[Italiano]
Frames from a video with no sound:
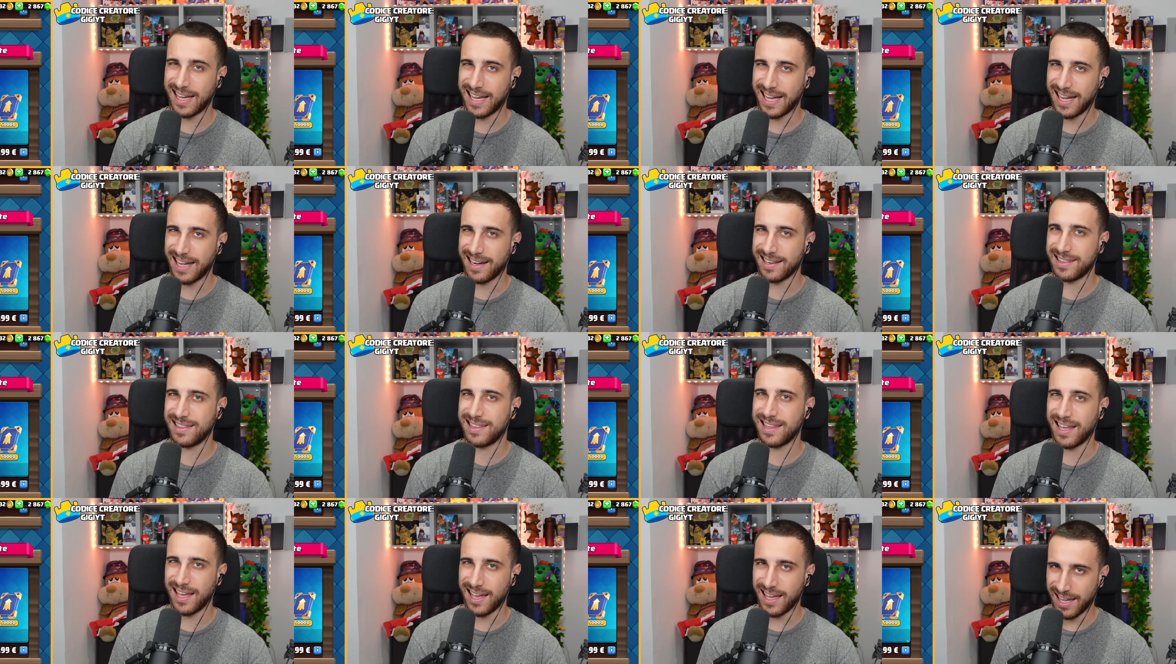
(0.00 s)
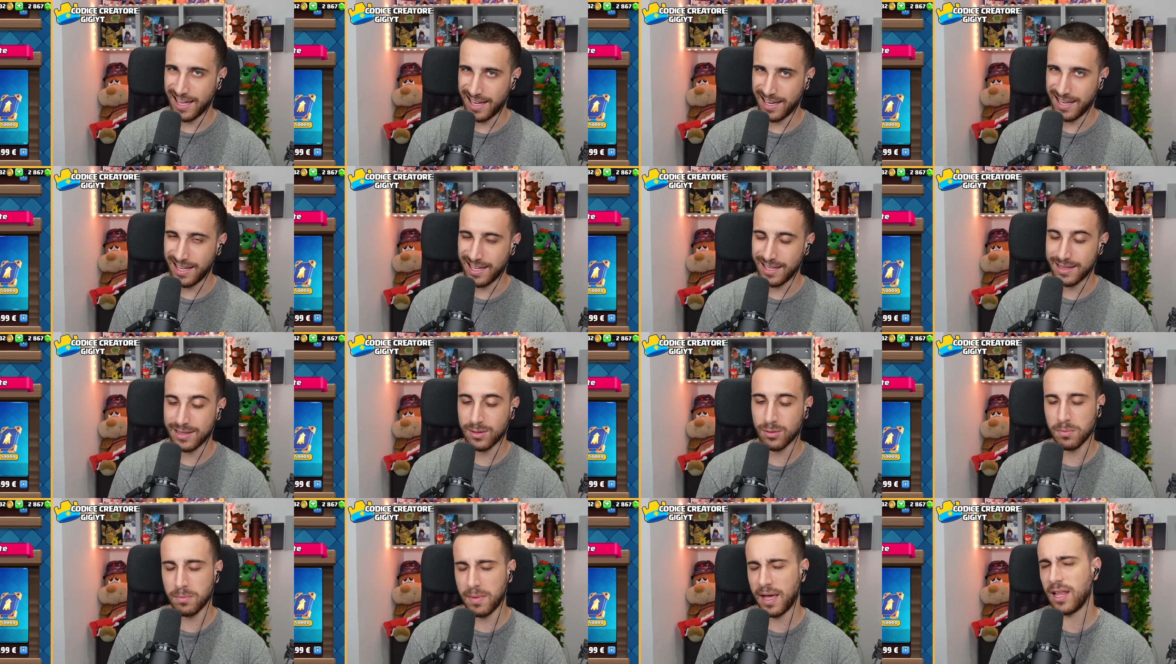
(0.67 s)
carte
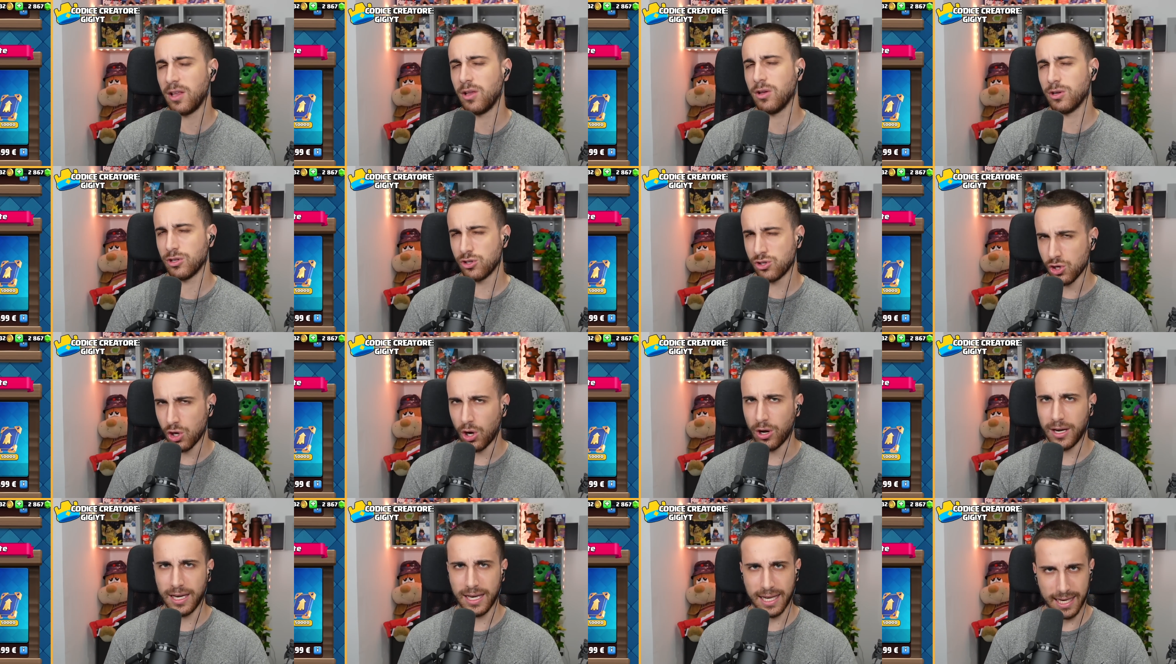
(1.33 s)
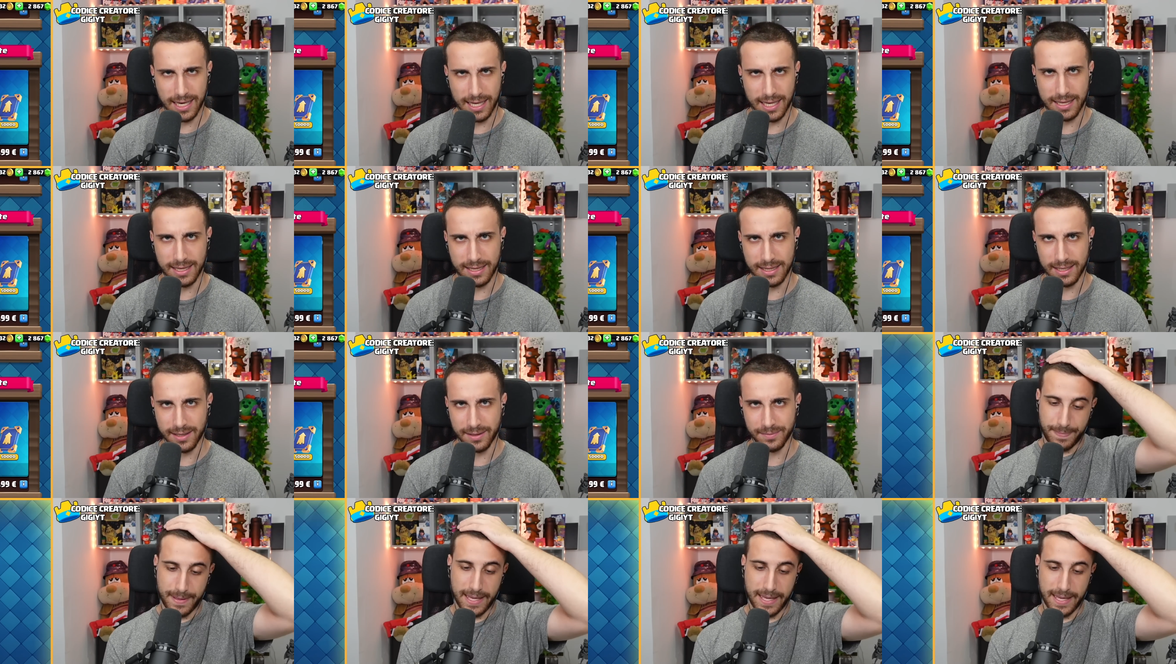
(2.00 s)
Elite, o meglio Jolly Elite.